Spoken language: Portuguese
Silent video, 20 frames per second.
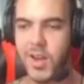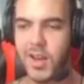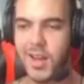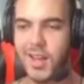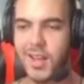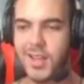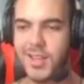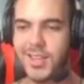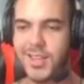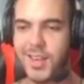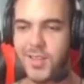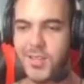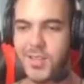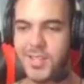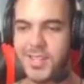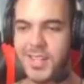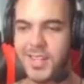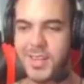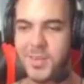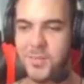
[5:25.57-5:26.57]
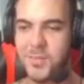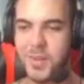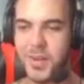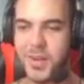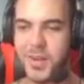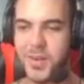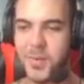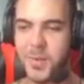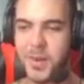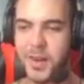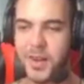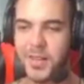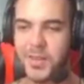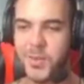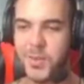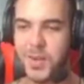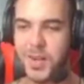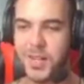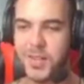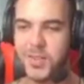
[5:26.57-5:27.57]
Entrevista de emprego para
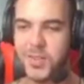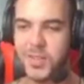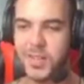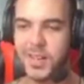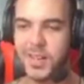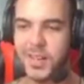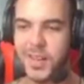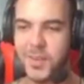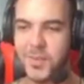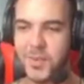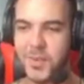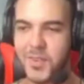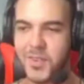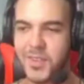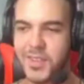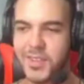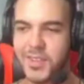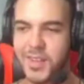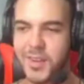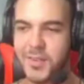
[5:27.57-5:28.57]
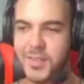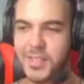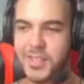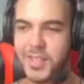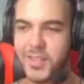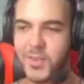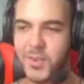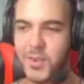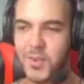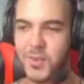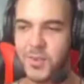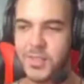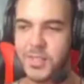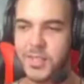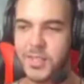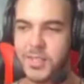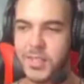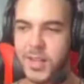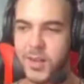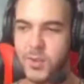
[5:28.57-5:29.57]
dublador da Capcom. Entrevistador, você
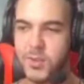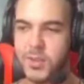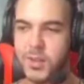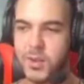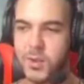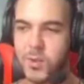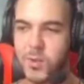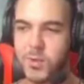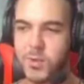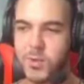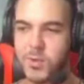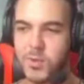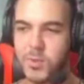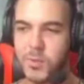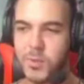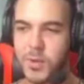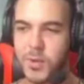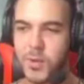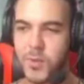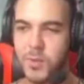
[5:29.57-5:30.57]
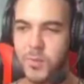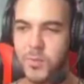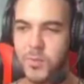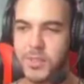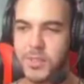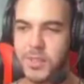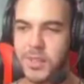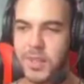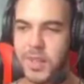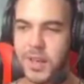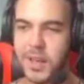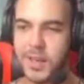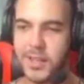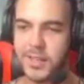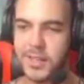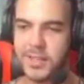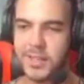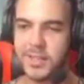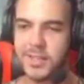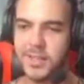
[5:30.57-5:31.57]
está lutando contra um zumbi. Como você reage?
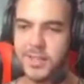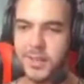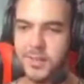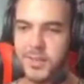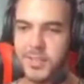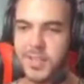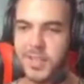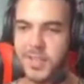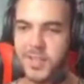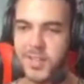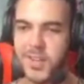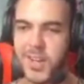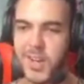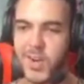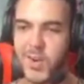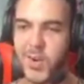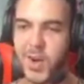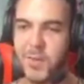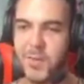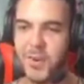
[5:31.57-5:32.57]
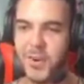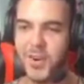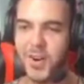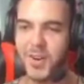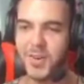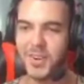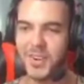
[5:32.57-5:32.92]
Entrevistada. Qual é meu nome?